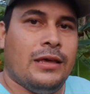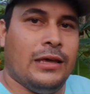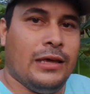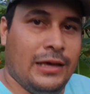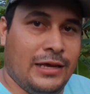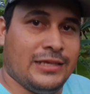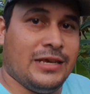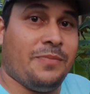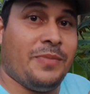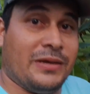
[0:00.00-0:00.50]

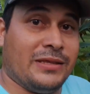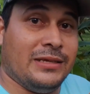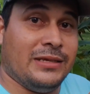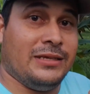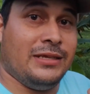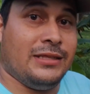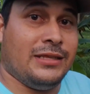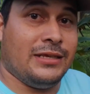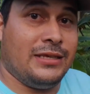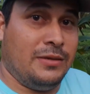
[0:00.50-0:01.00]
Esa
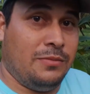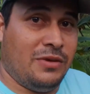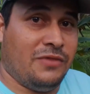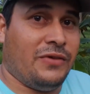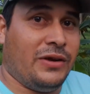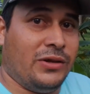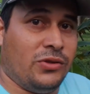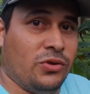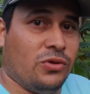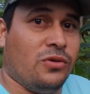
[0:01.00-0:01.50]
partecita sí me
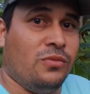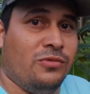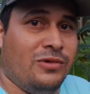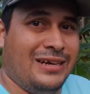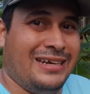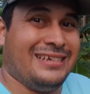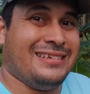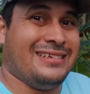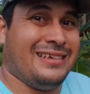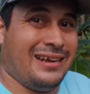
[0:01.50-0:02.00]
faltó como
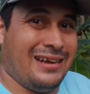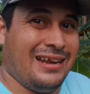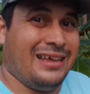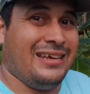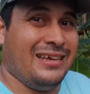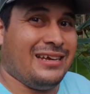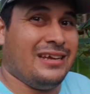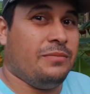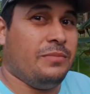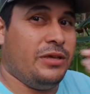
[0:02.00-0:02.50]
anexarla ahí
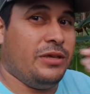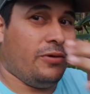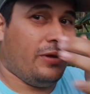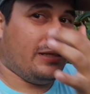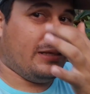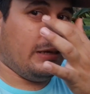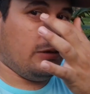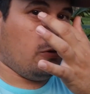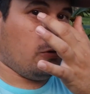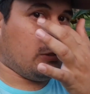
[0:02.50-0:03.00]
en el video
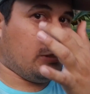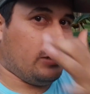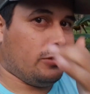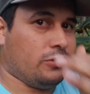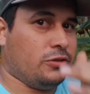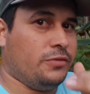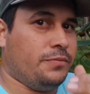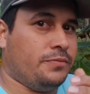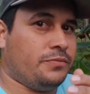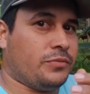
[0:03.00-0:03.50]
anterior, ¿cierto?
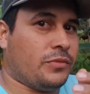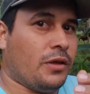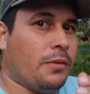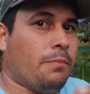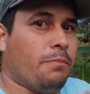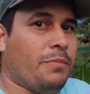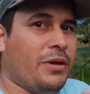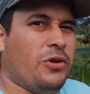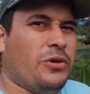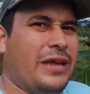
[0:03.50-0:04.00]

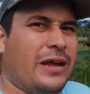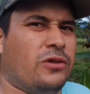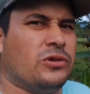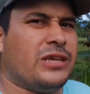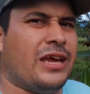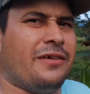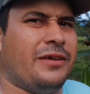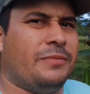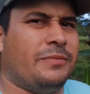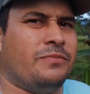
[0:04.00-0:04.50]
Pero ya lo
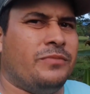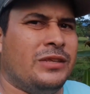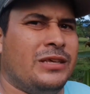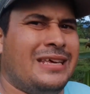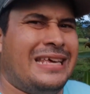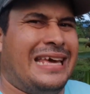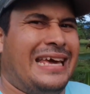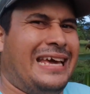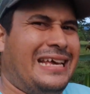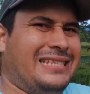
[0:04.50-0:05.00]
saben,
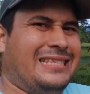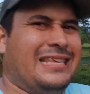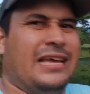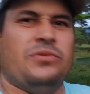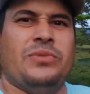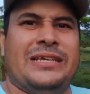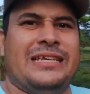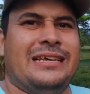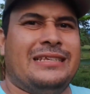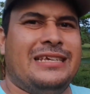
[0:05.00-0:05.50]
esta no
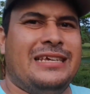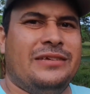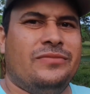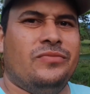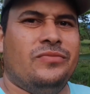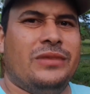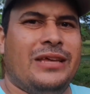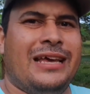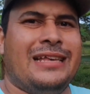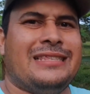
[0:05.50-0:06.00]
es así,
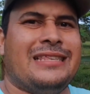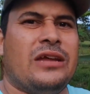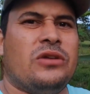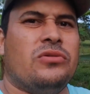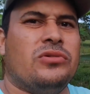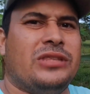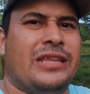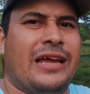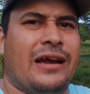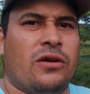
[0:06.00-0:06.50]
esta
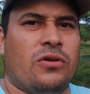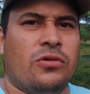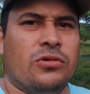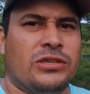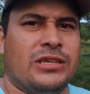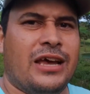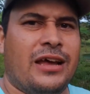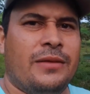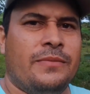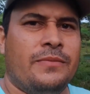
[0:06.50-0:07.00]
no te
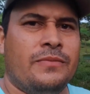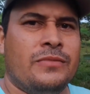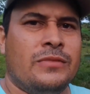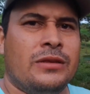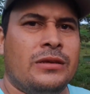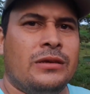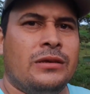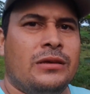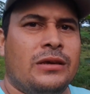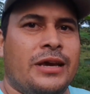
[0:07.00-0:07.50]
acosa,
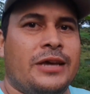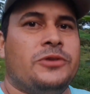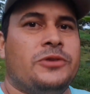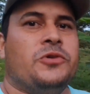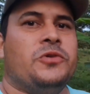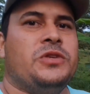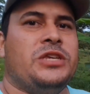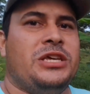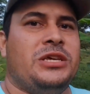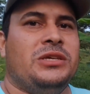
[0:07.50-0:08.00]
eso
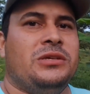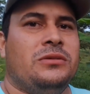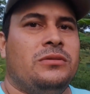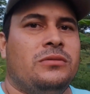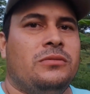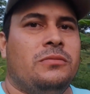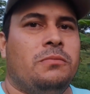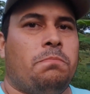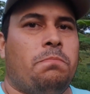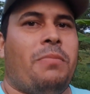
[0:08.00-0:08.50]
sí,
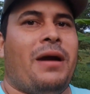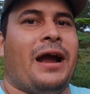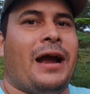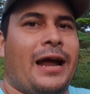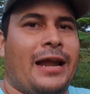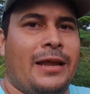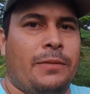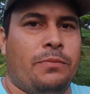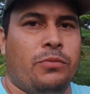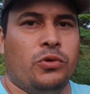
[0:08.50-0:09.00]

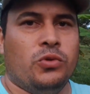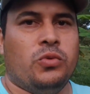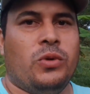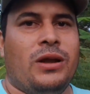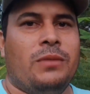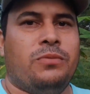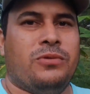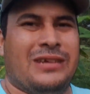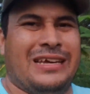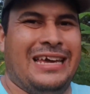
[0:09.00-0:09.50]
pagarle puntual
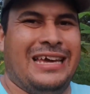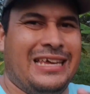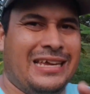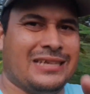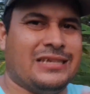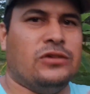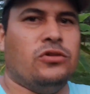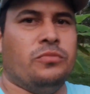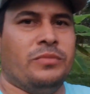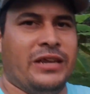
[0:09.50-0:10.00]
porque ella
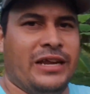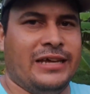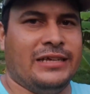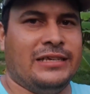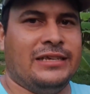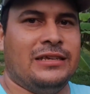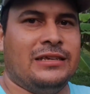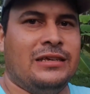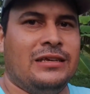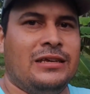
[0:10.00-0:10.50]
se lo merece.